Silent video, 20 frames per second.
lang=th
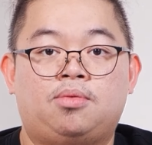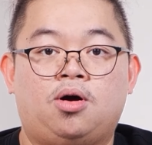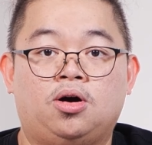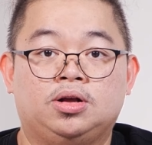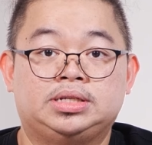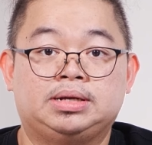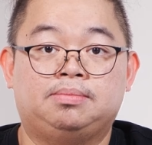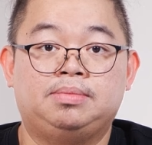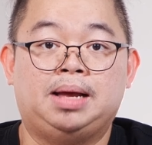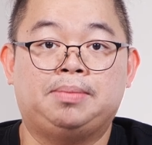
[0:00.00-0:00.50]
เหมาะ
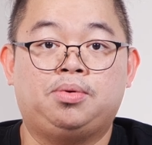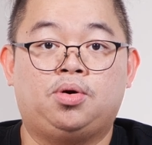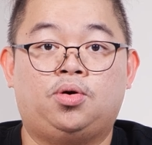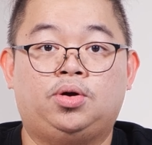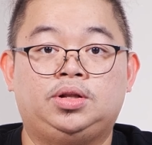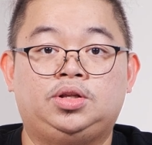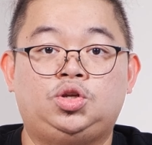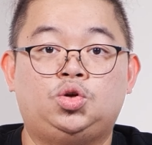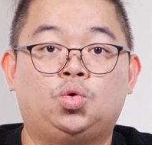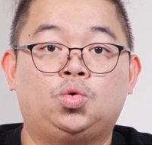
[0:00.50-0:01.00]
สำหรับค
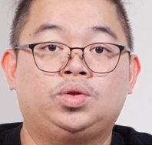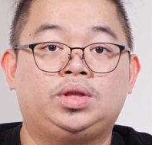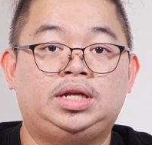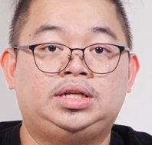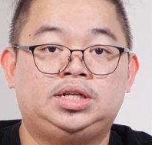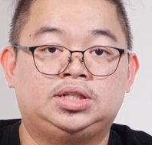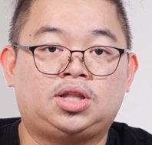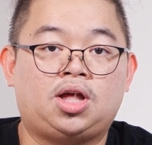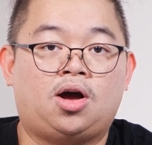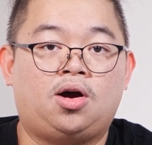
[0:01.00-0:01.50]
นยุคดิ
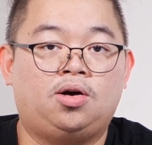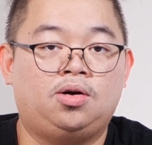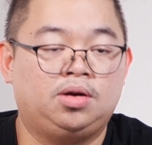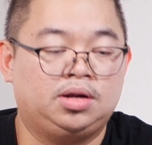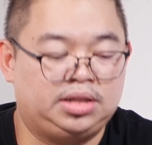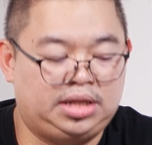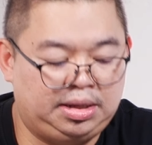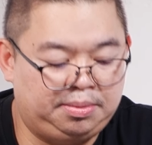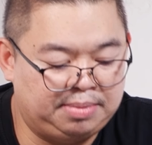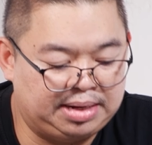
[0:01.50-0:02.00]
จิตอล
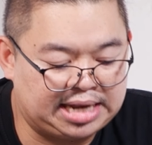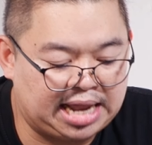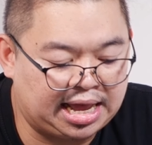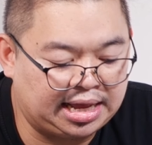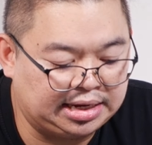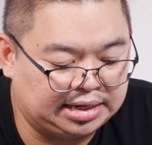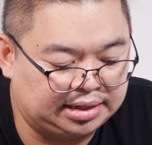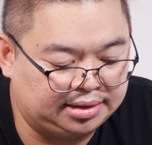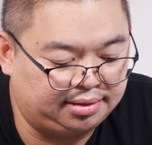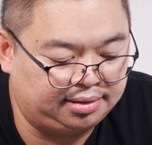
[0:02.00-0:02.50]
ที่ไม่ได้
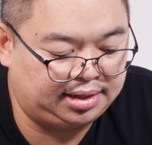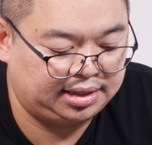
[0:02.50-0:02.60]
เงิน